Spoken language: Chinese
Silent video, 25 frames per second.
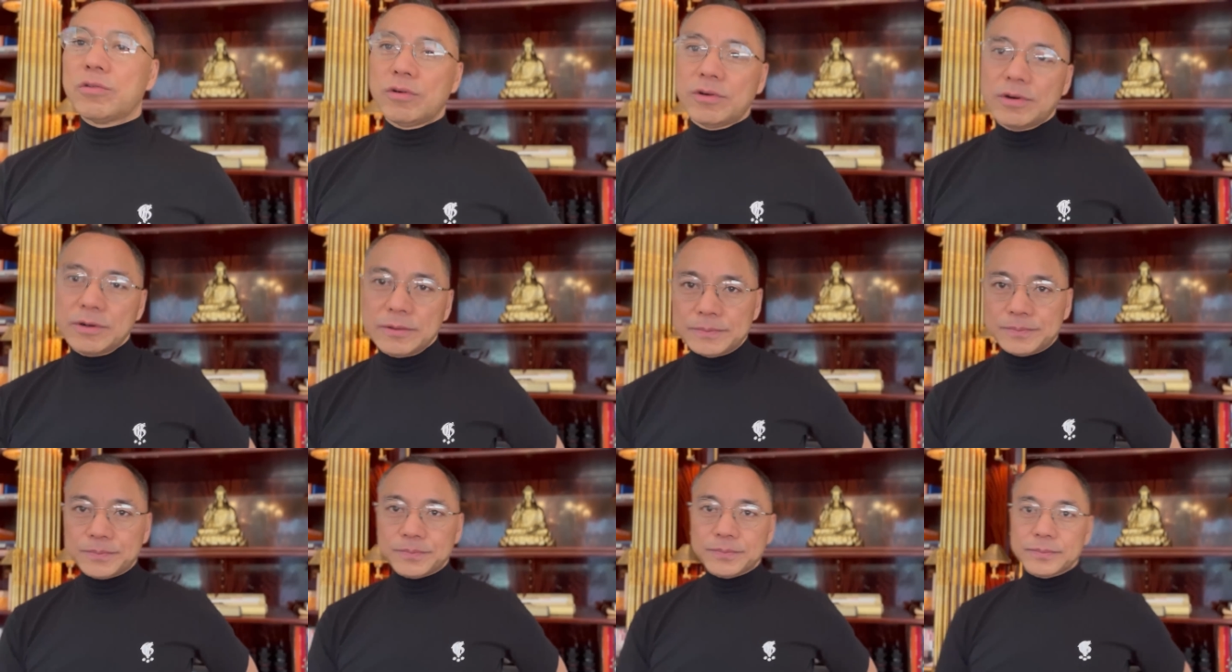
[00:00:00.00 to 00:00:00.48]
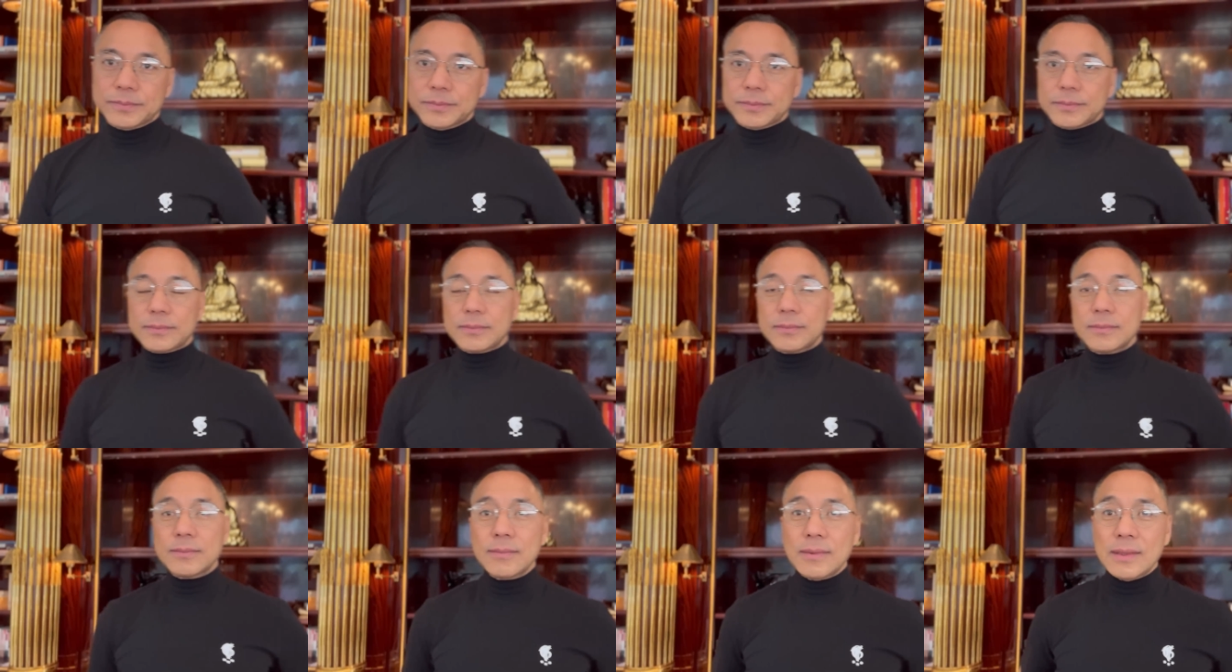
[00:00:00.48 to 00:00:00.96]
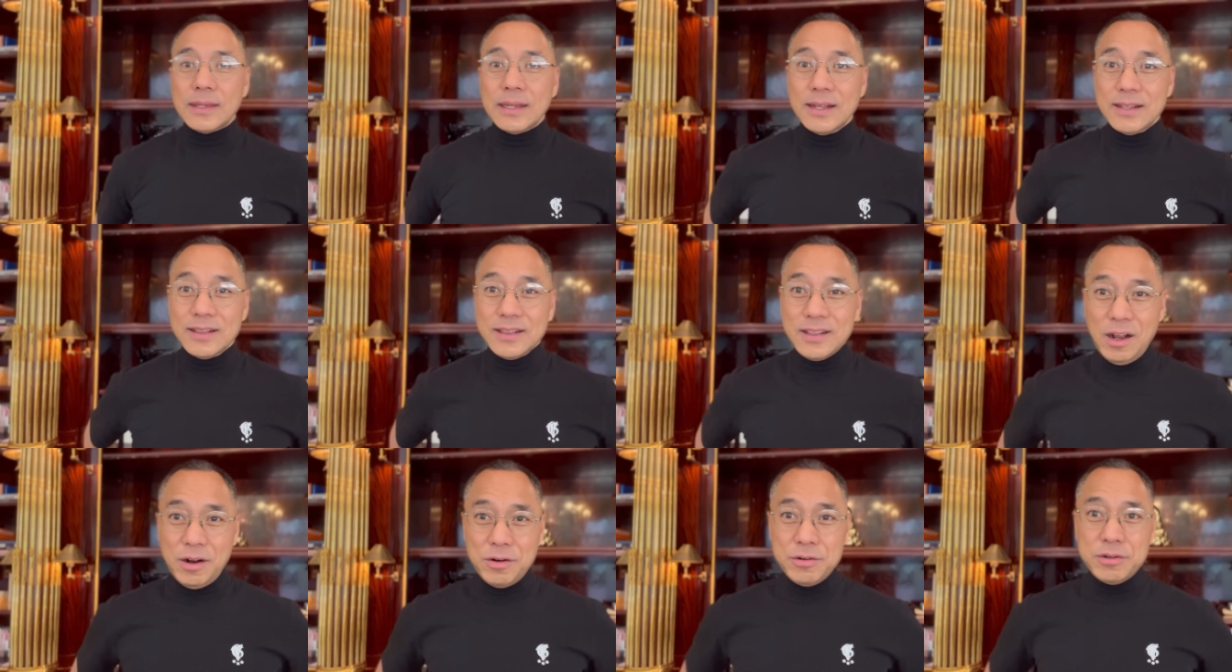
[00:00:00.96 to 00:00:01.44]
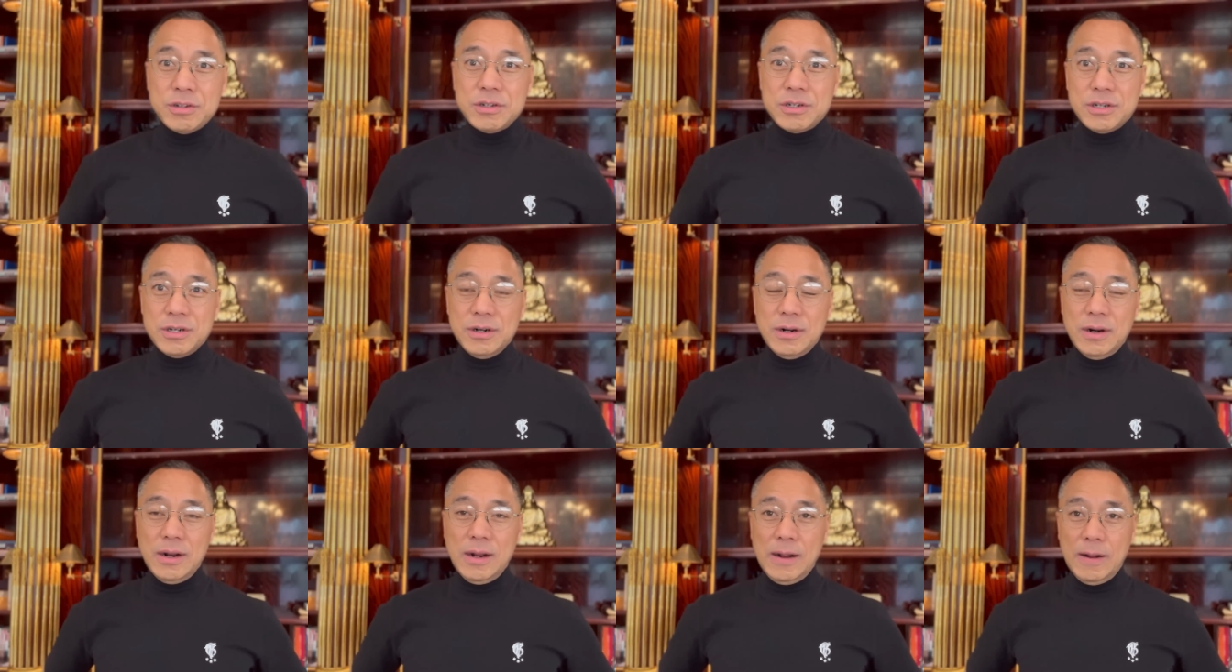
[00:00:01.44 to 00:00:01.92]
候，当
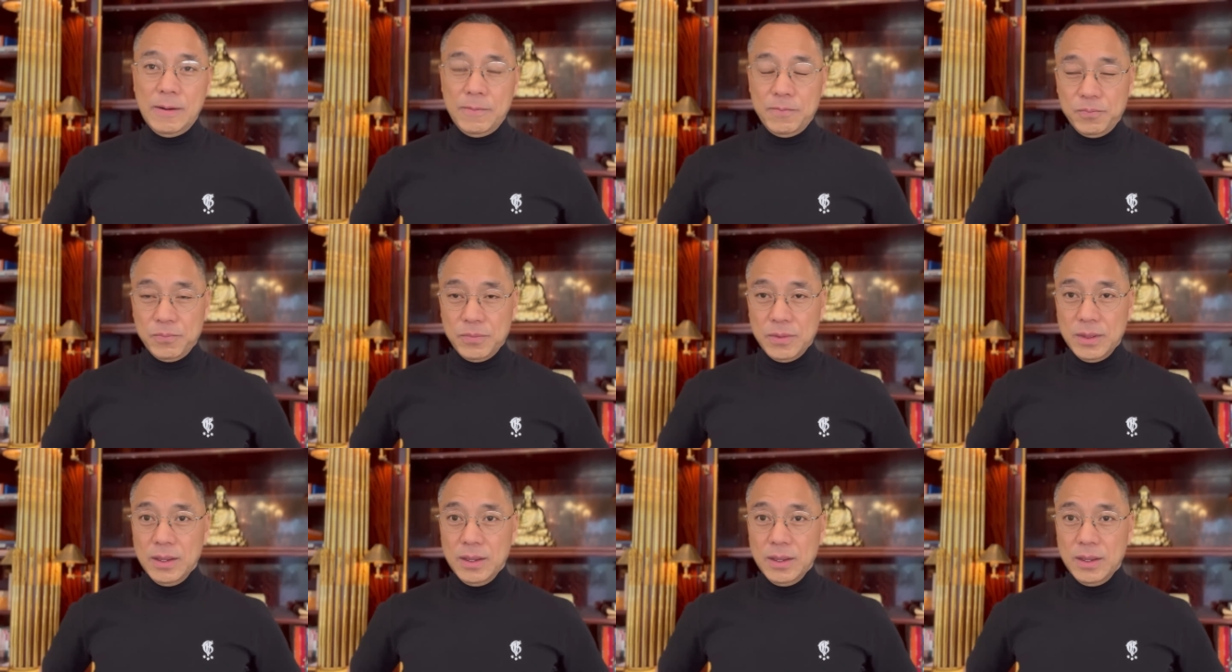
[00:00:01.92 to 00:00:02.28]
时啊，